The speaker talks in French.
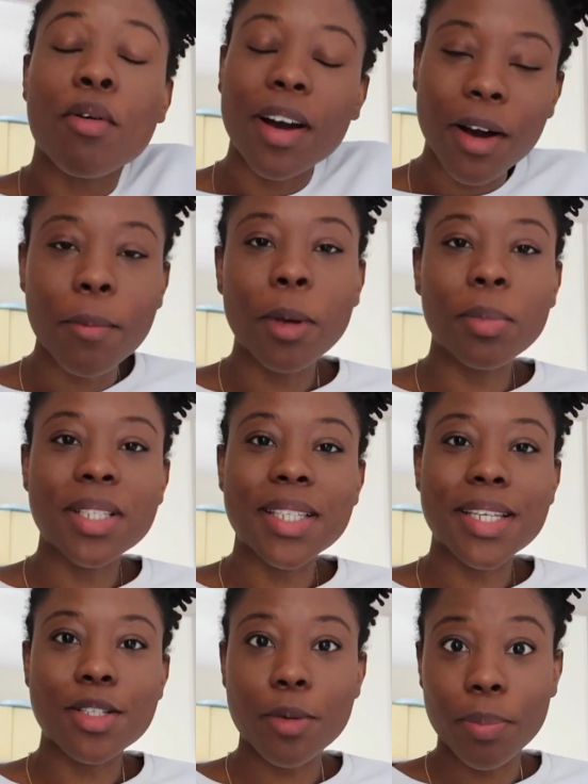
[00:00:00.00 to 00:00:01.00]
on va quand même
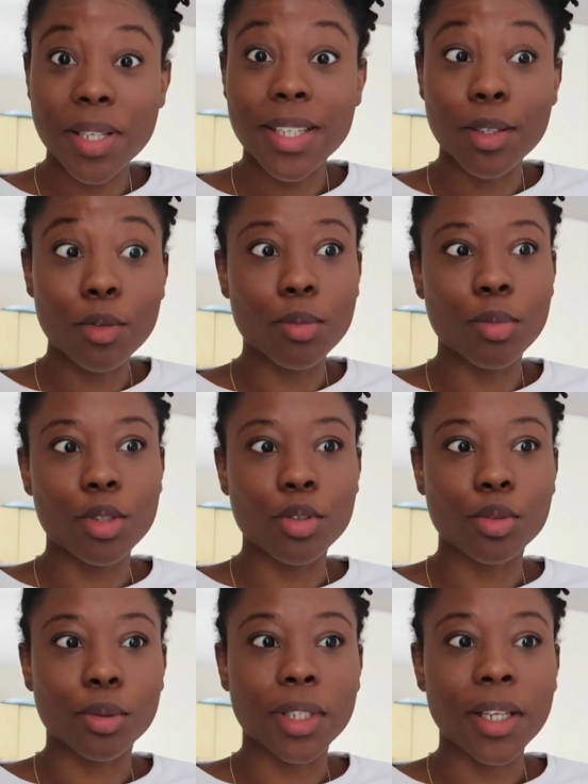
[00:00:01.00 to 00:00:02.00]
essayer de passer une bonne
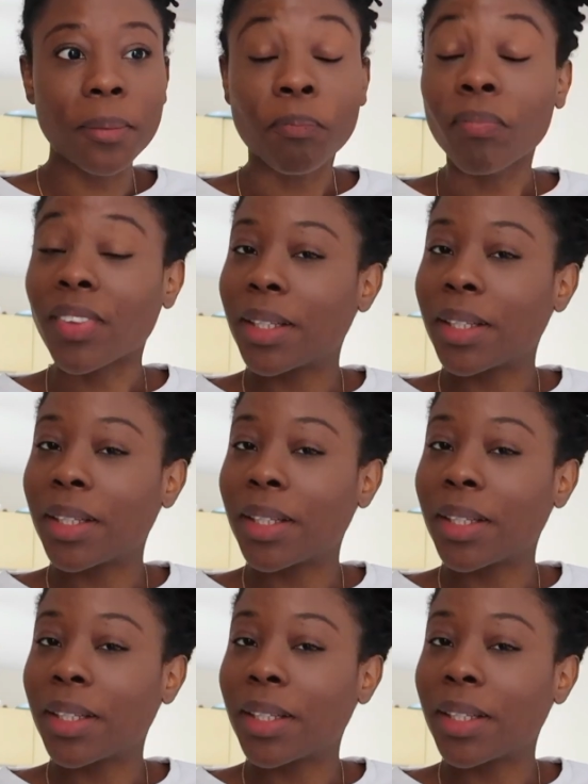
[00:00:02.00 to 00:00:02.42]
journée.